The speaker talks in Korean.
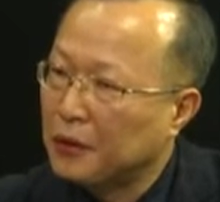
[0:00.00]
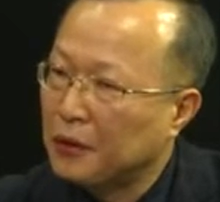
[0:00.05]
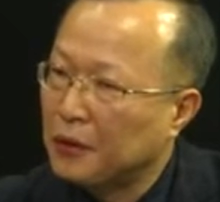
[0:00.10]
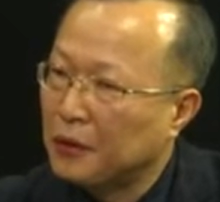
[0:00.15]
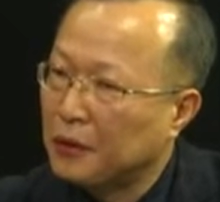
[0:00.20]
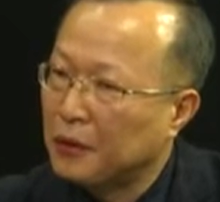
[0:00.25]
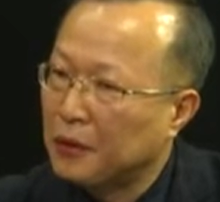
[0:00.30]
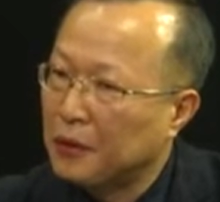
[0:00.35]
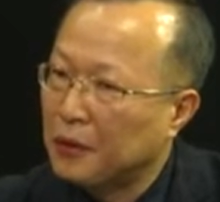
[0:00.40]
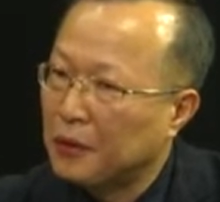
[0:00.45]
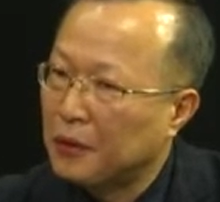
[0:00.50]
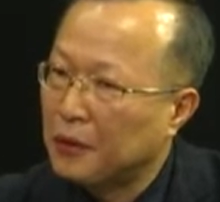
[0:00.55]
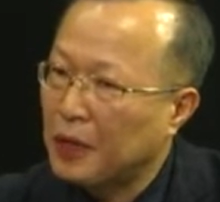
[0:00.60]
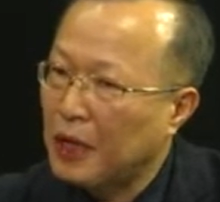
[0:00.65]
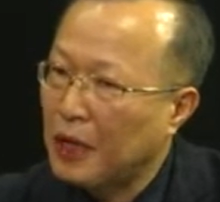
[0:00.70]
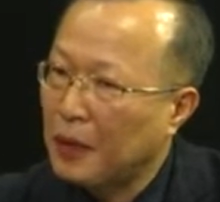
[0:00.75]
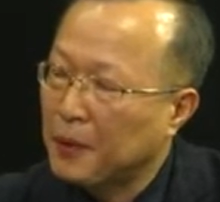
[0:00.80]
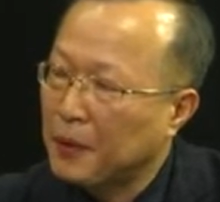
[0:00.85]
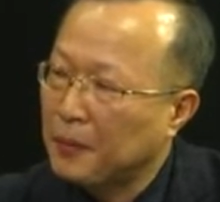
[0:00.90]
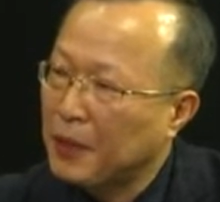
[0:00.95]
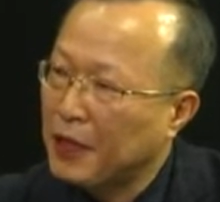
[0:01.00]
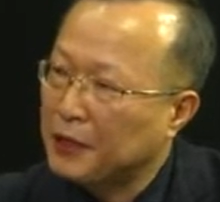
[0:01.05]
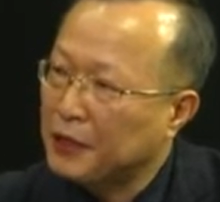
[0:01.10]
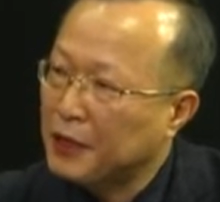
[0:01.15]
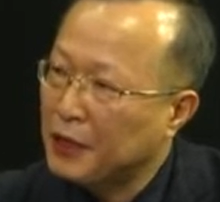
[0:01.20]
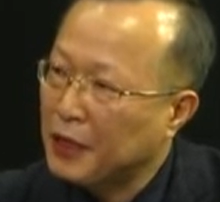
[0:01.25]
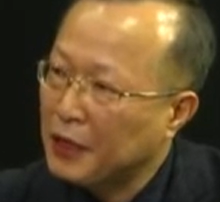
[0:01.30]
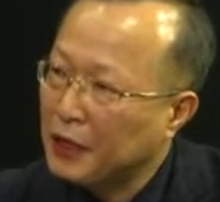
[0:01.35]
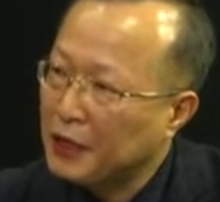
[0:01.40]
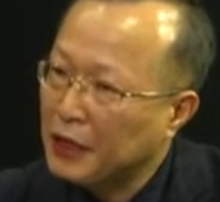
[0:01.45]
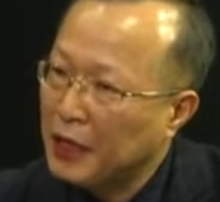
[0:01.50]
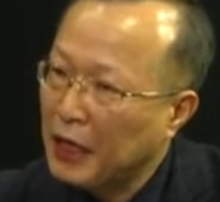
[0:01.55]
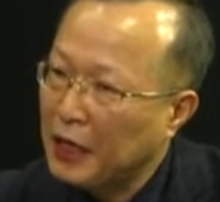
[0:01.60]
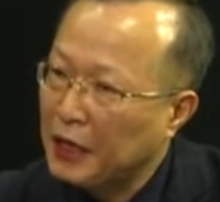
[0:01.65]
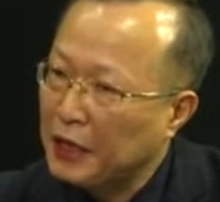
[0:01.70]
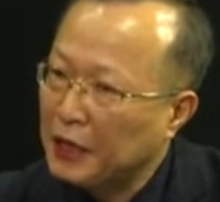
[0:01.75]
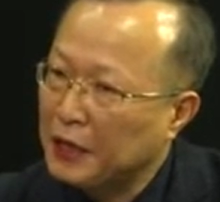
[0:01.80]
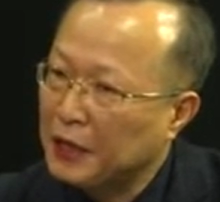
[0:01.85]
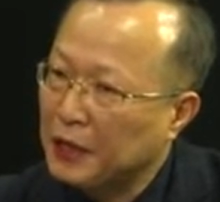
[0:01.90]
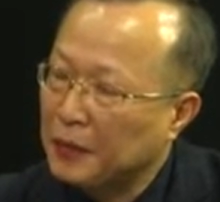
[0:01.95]
또 암이 발생하는
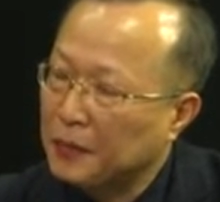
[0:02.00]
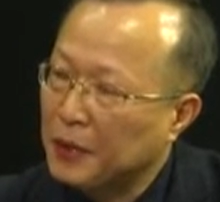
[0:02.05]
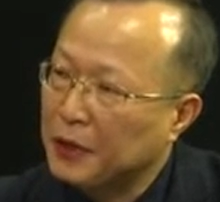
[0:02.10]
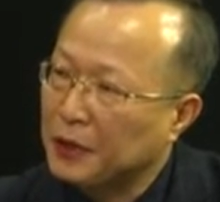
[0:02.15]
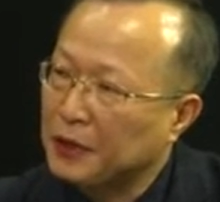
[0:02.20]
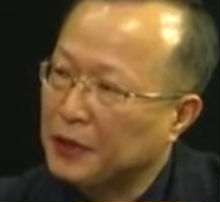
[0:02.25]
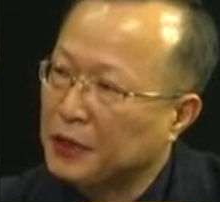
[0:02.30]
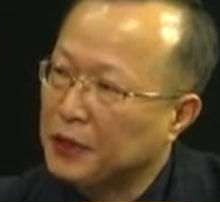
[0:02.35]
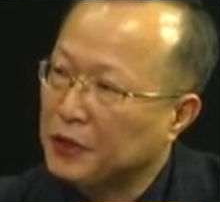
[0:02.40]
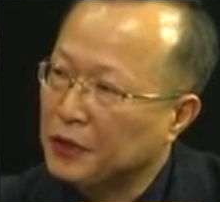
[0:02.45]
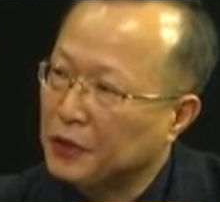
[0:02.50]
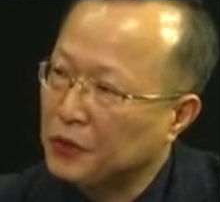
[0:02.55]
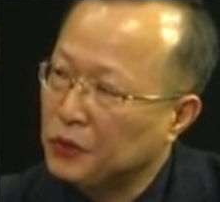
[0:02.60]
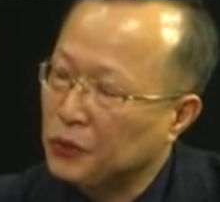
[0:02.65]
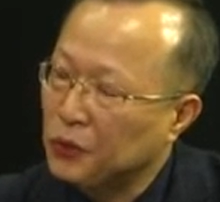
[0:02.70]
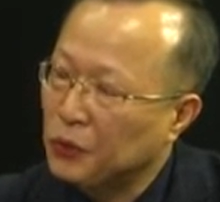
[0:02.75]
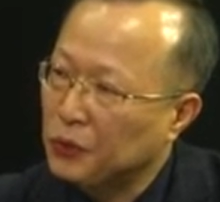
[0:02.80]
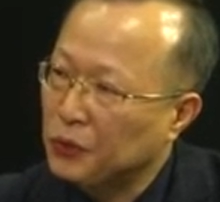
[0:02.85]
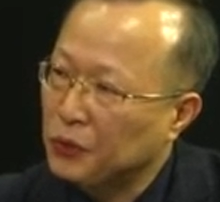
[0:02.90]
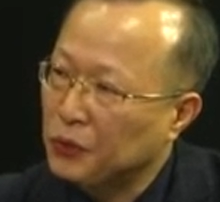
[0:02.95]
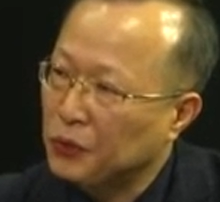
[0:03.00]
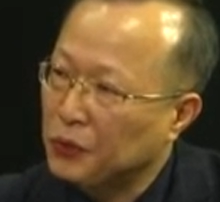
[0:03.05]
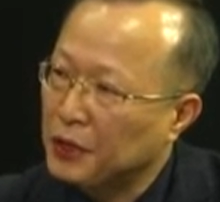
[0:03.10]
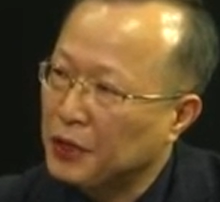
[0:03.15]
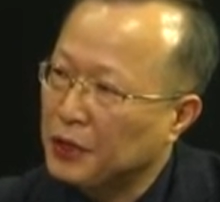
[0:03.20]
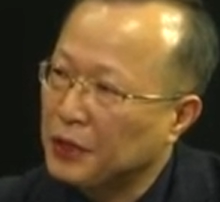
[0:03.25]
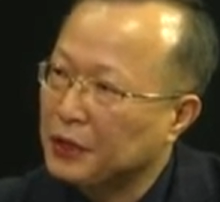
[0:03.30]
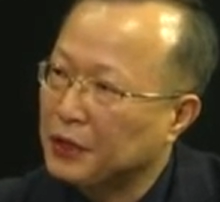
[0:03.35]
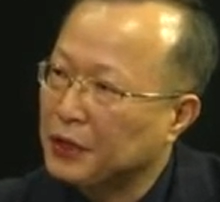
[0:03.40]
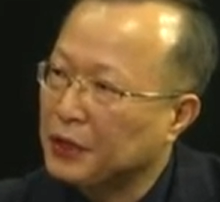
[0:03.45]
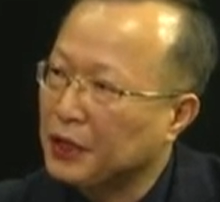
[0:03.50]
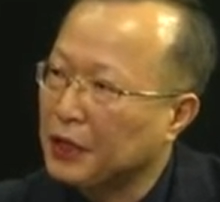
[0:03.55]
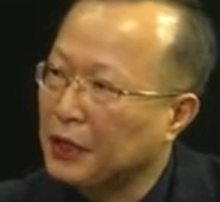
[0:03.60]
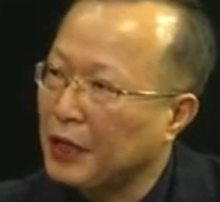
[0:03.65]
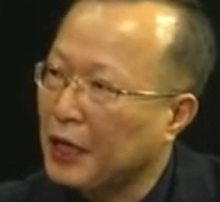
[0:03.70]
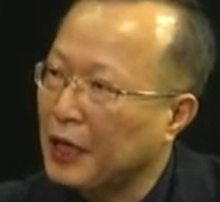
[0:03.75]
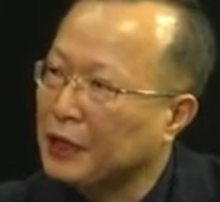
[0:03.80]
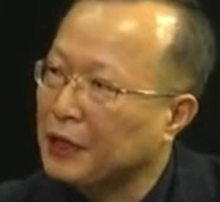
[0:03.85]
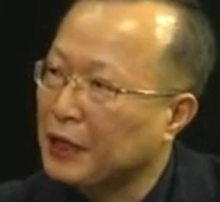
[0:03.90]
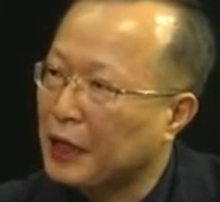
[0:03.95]
나이, 병리적인 종류 이런 것들이
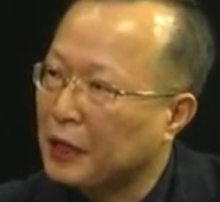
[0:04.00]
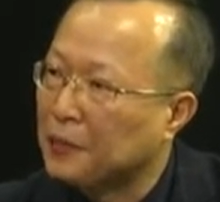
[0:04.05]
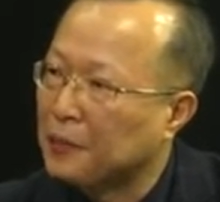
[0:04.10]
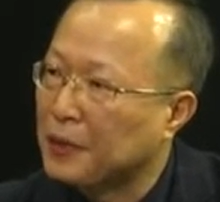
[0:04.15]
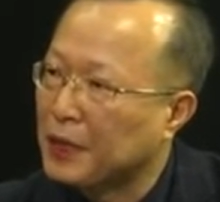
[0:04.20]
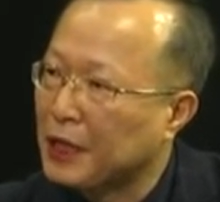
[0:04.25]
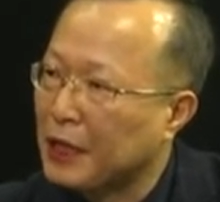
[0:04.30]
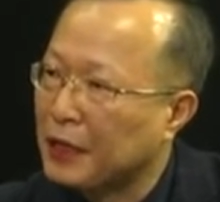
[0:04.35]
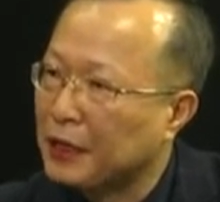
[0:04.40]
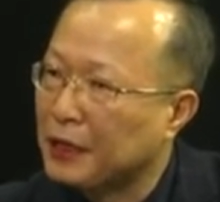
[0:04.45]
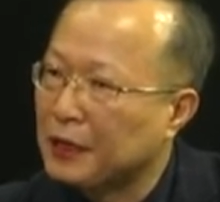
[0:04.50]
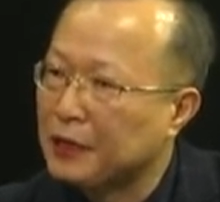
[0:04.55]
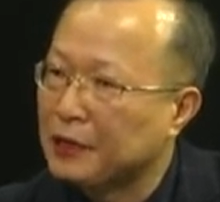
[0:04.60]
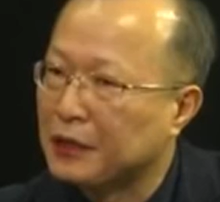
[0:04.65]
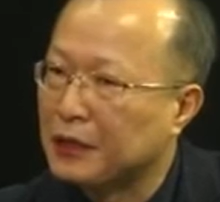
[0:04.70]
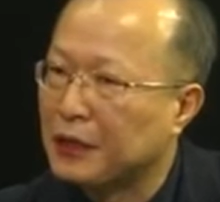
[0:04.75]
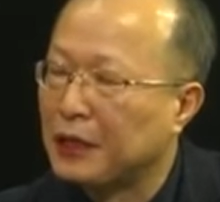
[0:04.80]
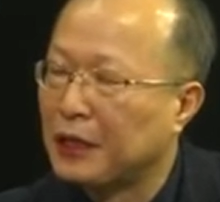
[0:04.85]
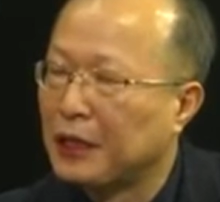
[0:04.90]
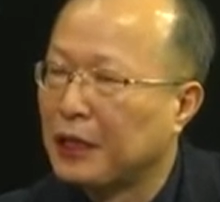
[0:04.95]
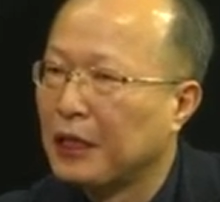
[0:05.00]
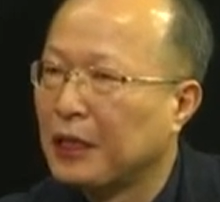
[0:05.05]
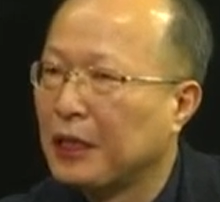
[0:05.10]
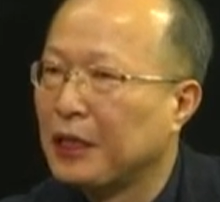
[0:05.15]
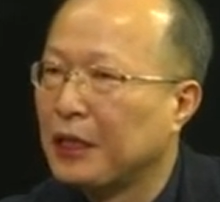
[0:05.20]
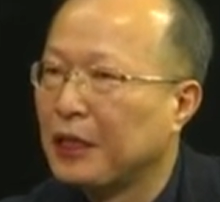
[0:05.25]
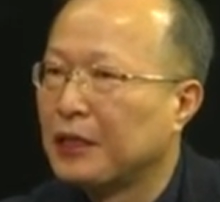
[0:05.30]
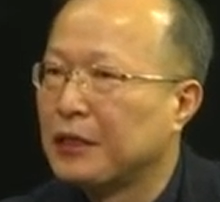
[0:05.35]
다 다릅니다. 그래서 음.